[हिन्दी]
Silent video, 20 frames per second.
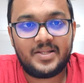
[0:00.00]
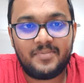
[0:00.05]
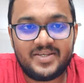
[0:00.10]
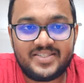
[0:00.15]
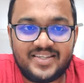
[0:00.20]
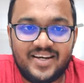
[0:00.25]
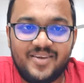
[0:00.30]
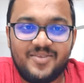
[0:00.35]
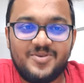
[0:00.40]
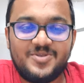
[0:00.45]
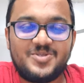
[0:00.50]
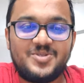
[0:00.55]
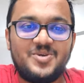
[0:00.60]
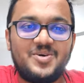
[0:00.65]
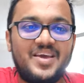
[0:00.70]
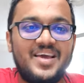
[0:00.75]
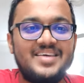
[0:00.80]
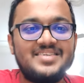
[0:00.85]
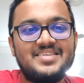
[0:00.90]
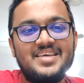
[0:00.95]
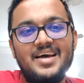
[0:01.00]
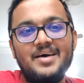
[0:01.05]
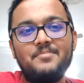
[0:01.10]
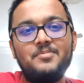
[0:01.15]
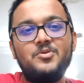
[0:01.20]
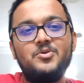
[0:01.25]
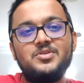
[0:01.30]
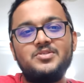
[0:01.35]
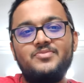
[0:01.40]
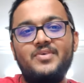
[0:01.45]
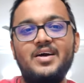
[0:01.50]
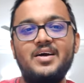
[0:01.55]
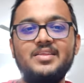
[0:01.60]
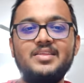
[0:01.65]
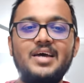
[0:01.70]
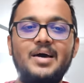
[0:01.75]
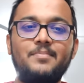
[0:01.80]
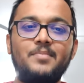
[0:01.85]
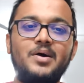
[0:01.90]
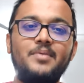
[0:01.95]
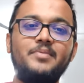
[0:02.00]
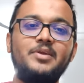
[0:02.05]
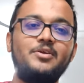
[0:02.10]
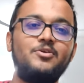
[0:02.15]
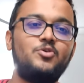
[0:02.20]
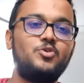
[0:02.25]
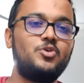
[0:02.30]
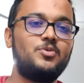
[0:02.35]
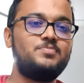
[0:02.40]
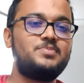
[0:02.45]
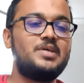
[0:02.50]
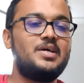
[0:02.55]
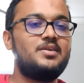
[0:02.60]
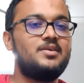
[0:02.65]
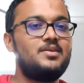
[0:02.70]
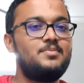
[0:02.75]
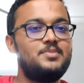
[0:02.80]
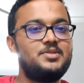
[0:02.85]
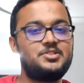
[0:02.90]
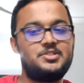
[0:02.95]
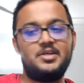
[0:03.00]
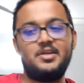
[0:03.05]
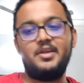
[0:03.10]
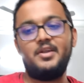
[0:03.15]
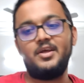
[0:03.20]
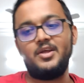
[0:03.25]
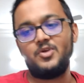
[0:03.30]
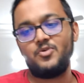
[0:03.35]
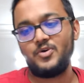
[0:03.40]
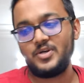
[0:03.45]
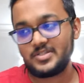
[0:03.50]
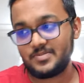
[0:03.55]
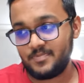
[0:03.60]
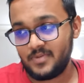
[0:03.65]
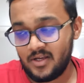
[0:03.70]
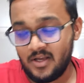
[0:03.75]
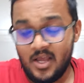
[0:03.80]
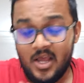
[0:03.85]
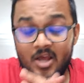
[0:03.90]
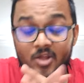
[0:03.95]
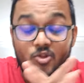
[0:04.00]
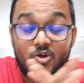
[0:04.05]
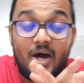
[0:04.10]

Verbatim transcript: नमस्कार दोस्तों कैसे आप लोग स्वागत है आपका मेरे यूट्यूब चैनल मिस्टर इंडियन वॉइस में